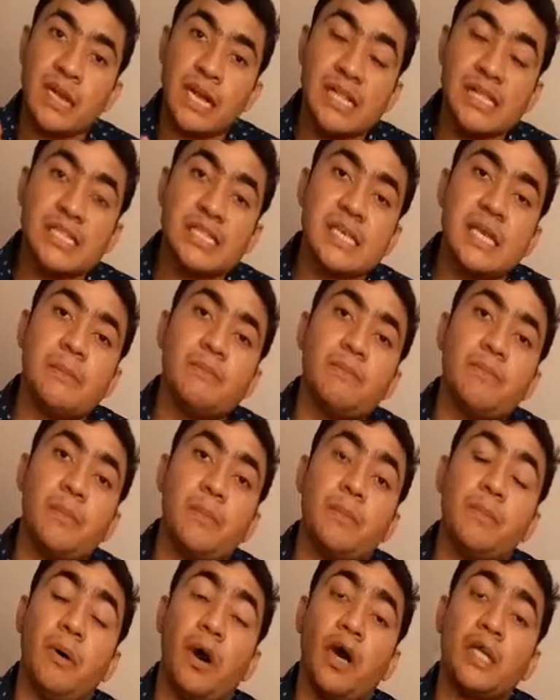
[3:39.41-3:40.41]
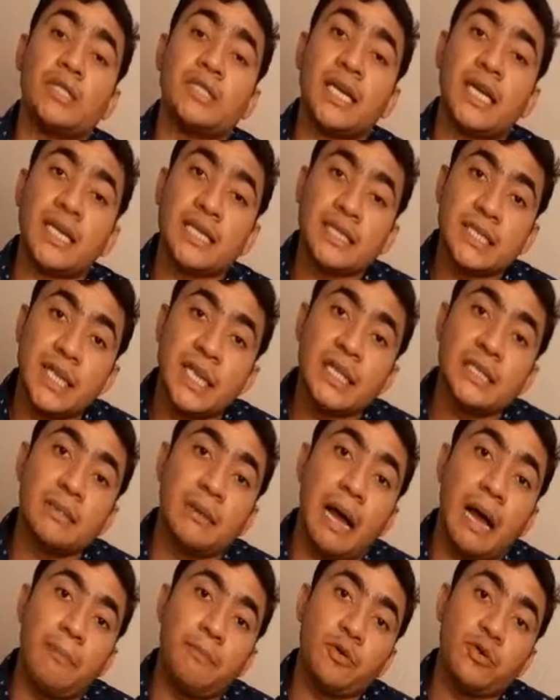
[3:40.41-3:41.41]
कल से बहुत सारे
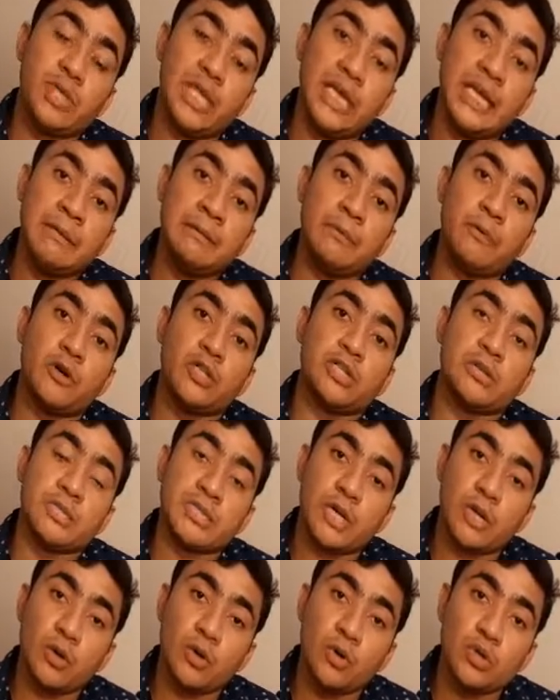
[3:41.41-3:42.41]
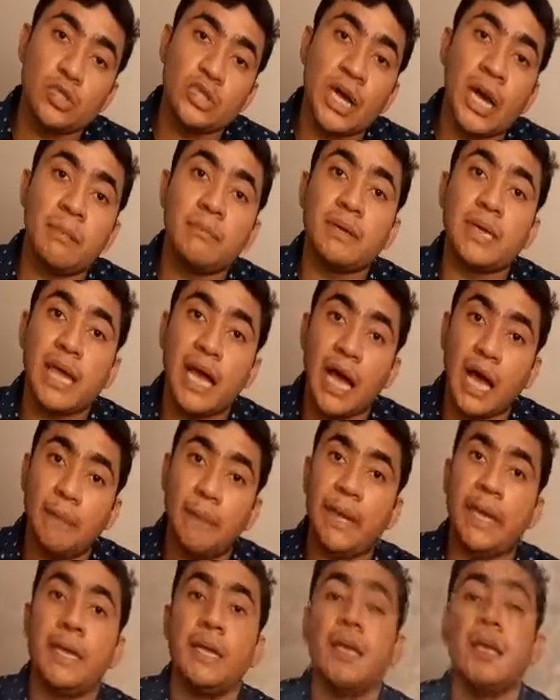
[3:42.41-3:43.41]
दलित आपको दिल्ली में पहुंचे सड़कों को जाम किया
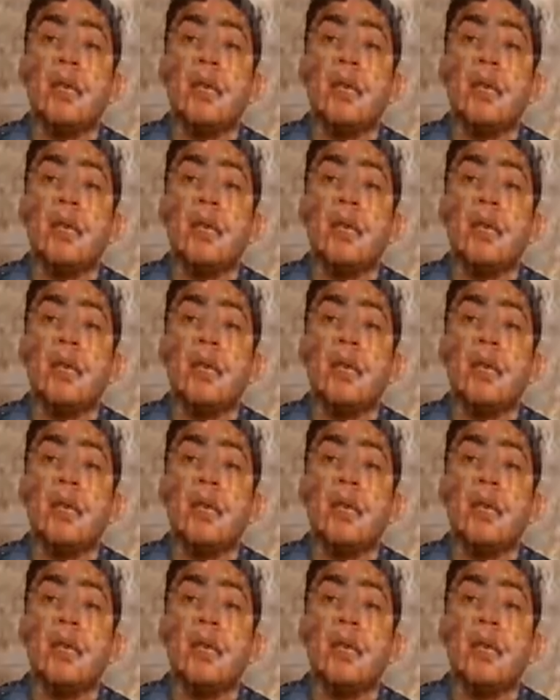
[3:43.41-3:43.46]
अभी